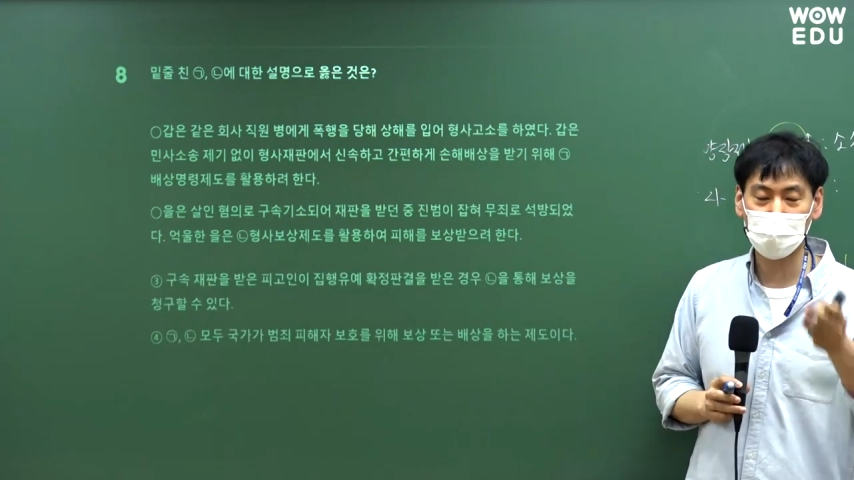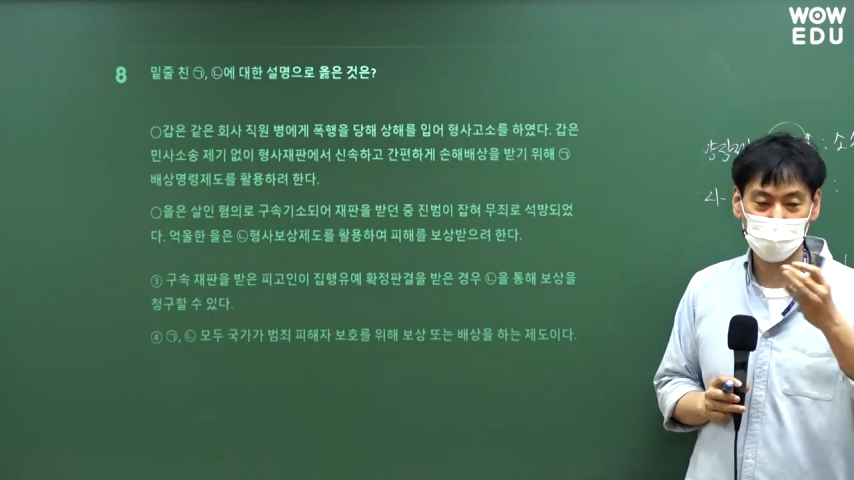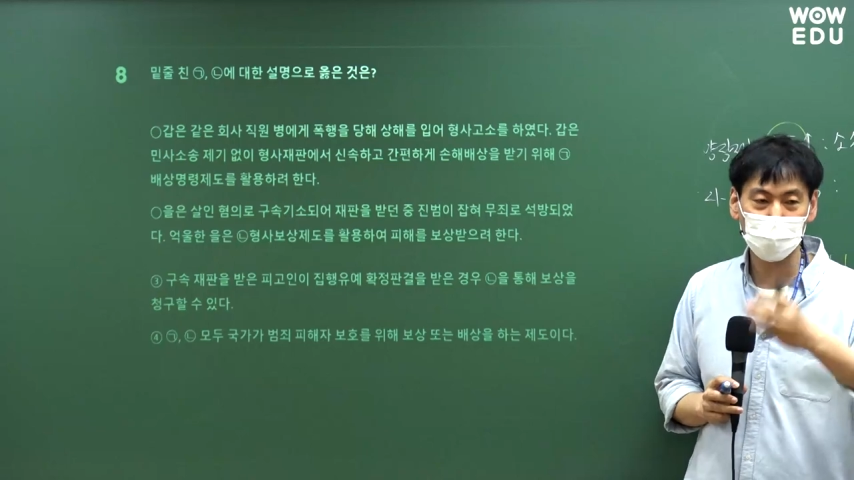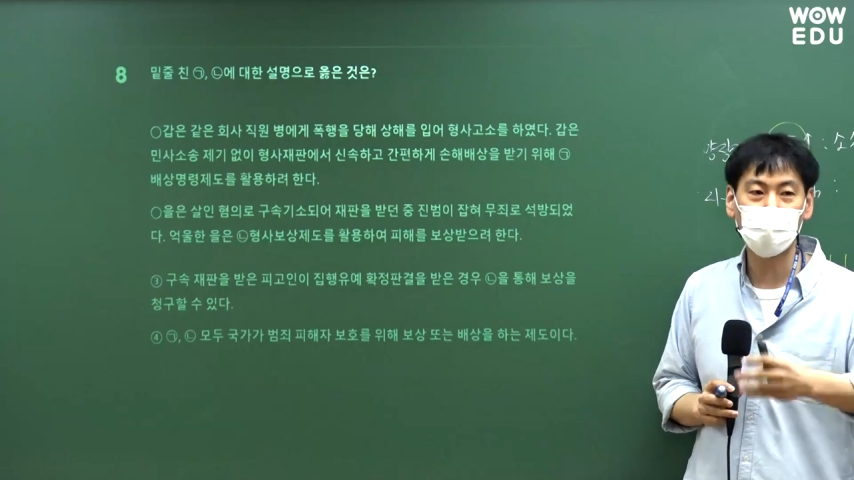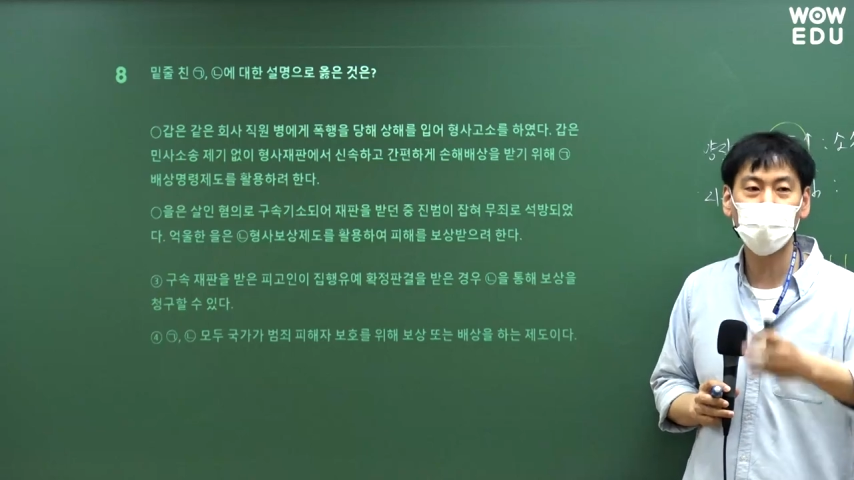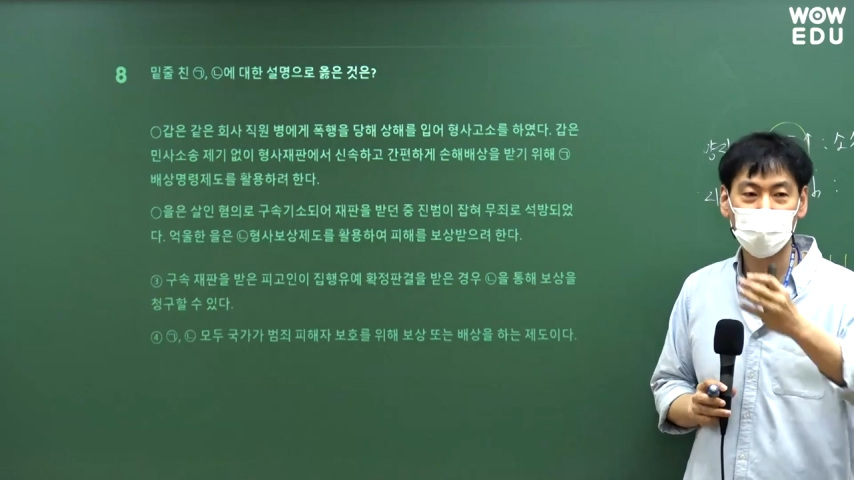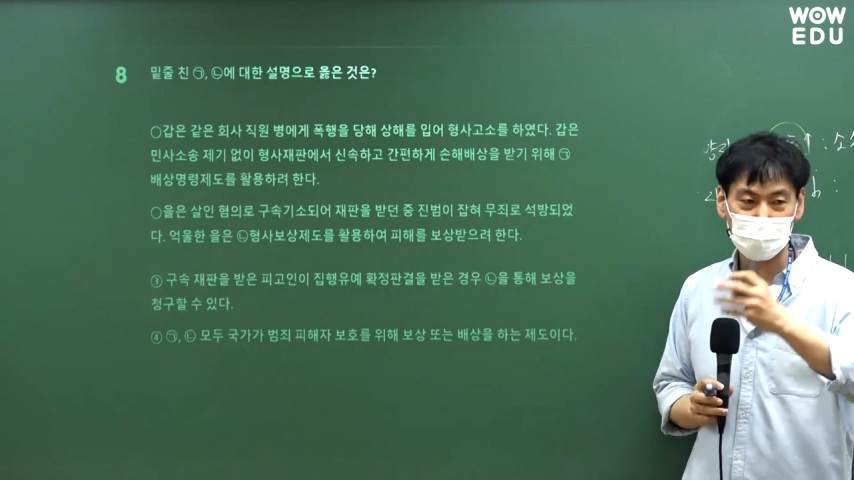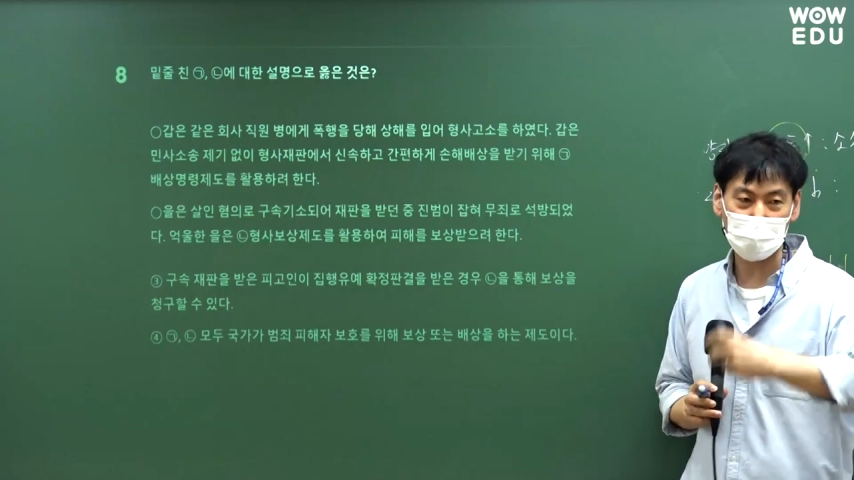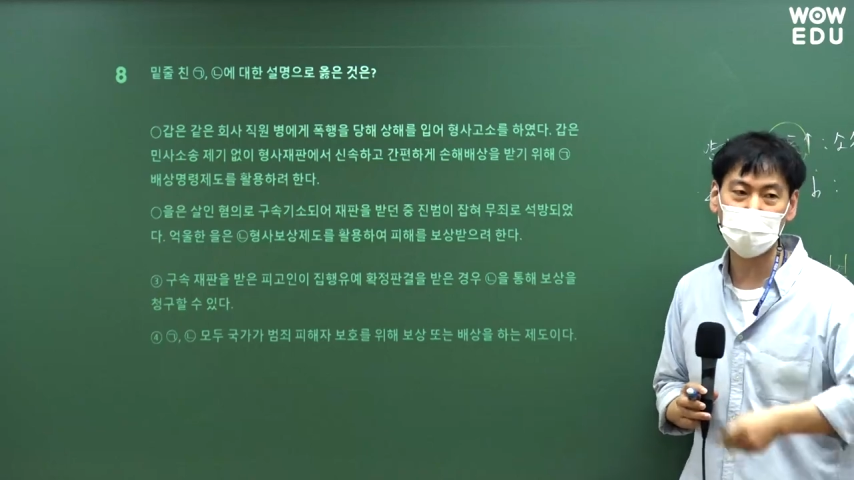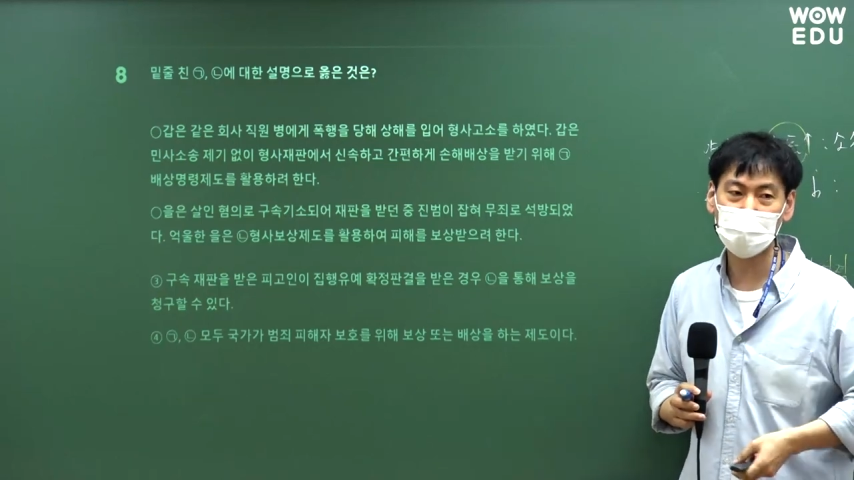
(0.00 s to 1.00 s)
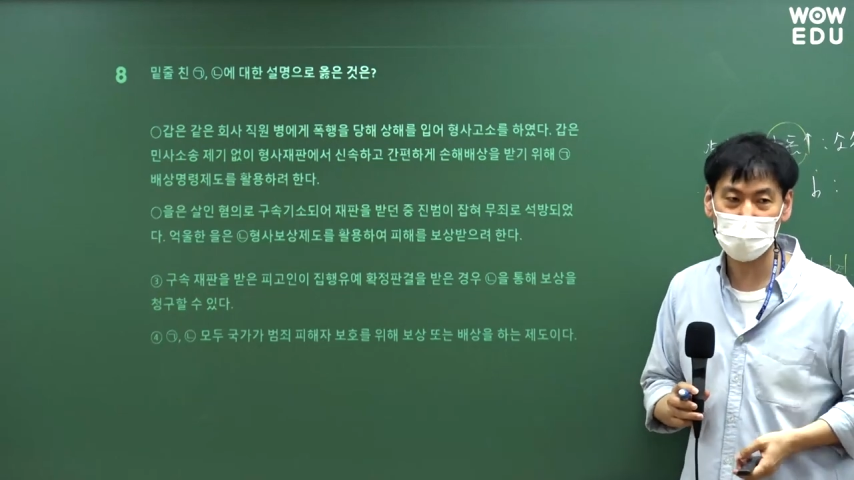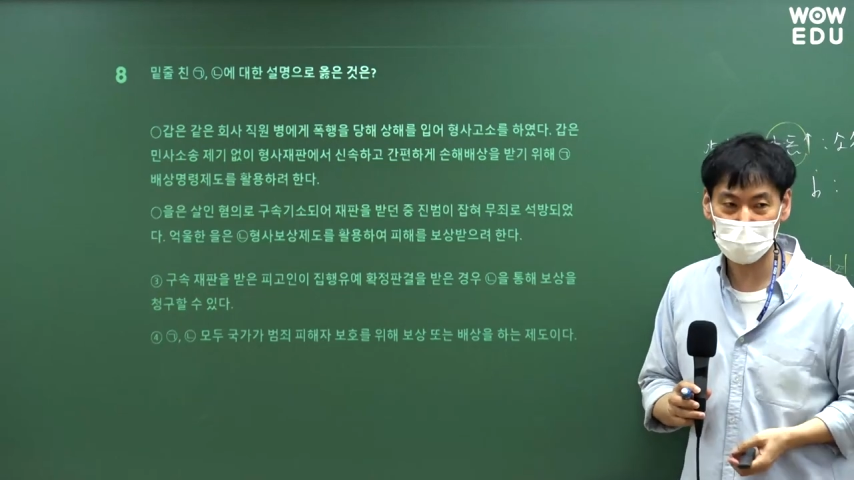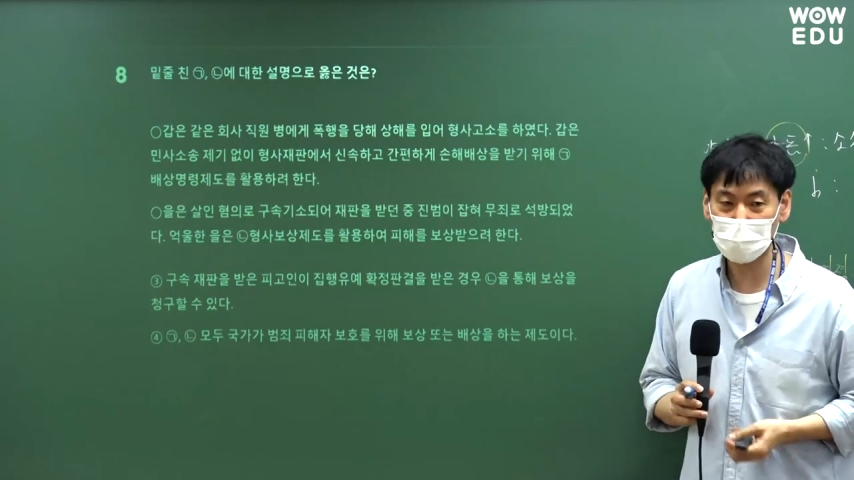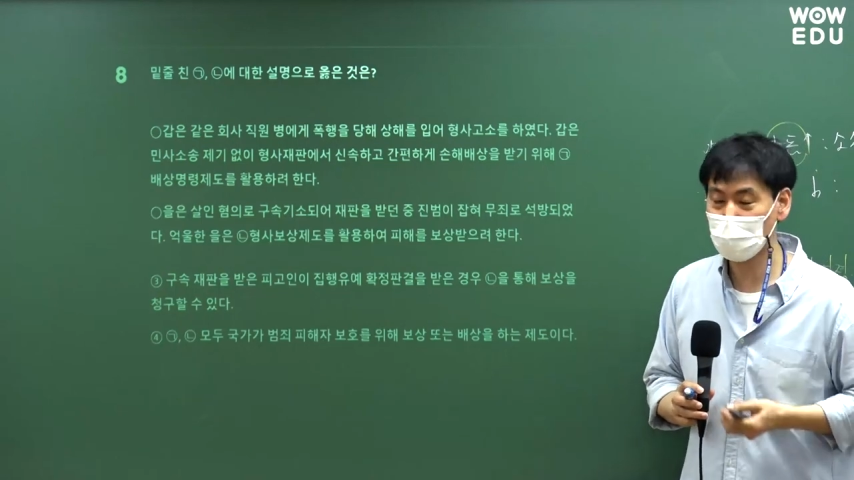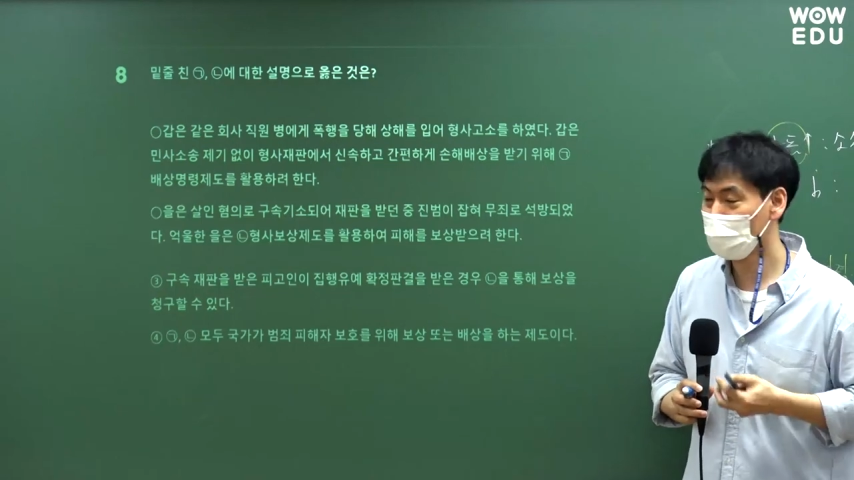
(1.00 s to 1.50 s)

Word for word: 계속 반복하는 게 제일 낫다 이렇게